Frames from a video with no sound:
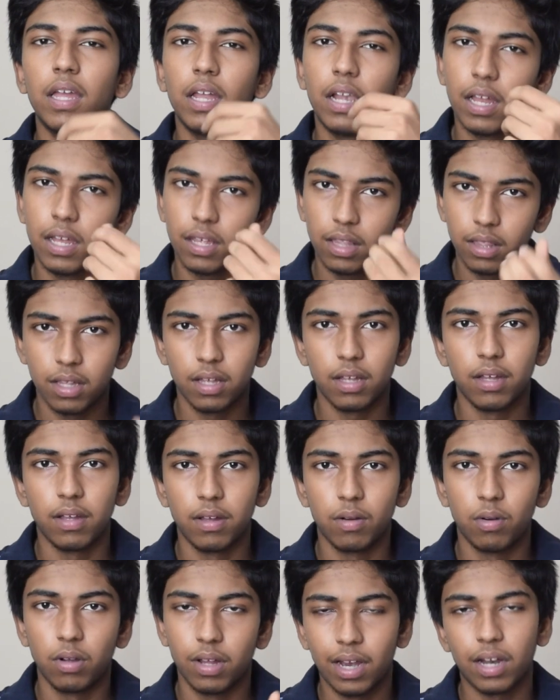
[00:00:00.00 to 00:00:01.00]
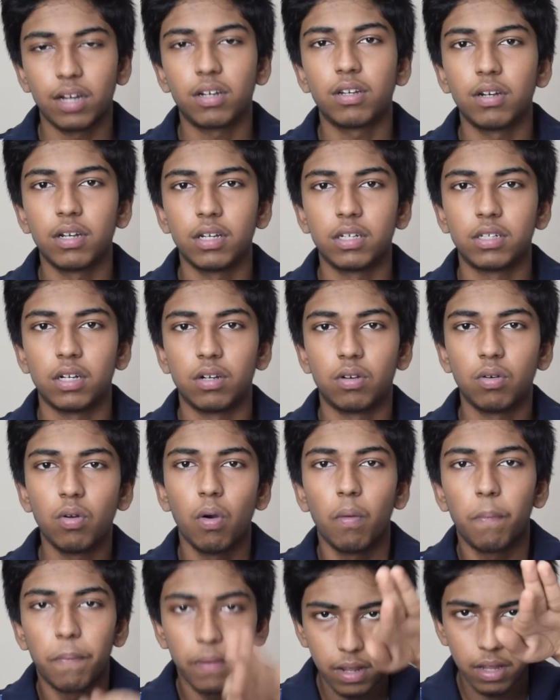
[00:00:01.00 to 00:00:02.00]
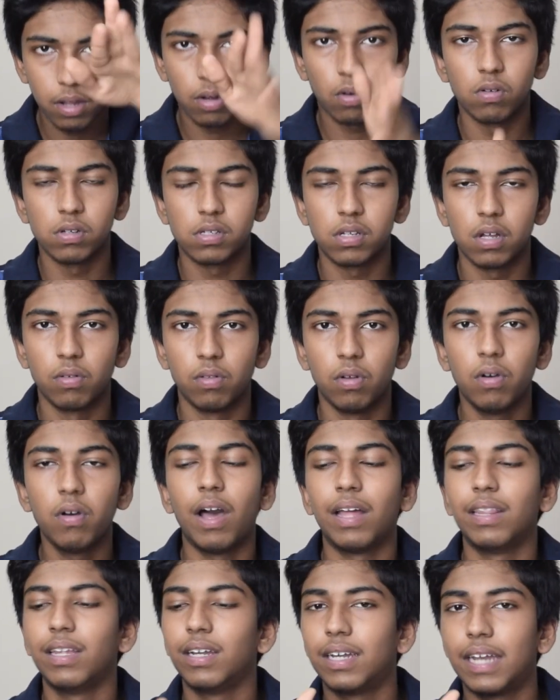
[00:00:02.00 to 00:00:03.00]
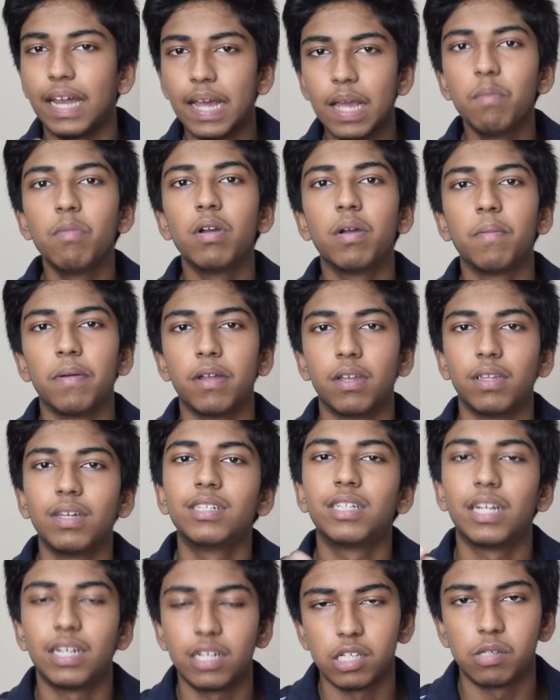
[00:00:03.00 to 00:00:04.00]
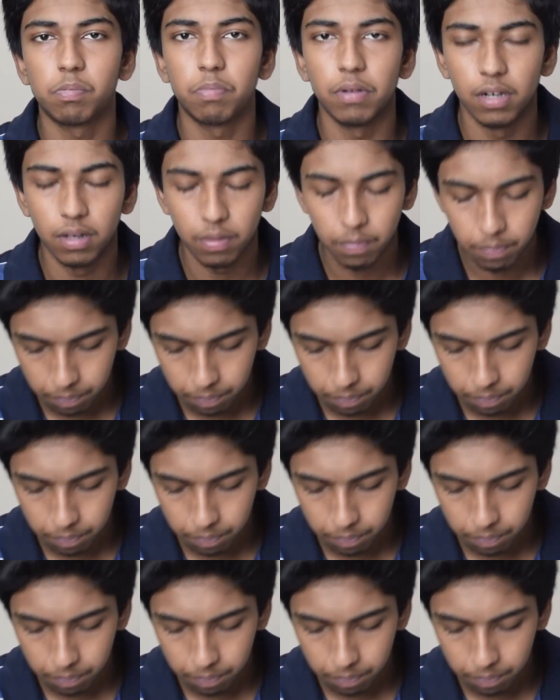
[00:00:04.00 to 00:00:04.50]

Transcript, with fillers: இல்லை இந்த எலக்ட்ரானிக் ஷட்டரோ ஓப்பன் ஆகி க்ளோஸ் ஆகுதோ அந்த டைமுக்கு பேர் தான் ஷட்டர் ஸ்பீடு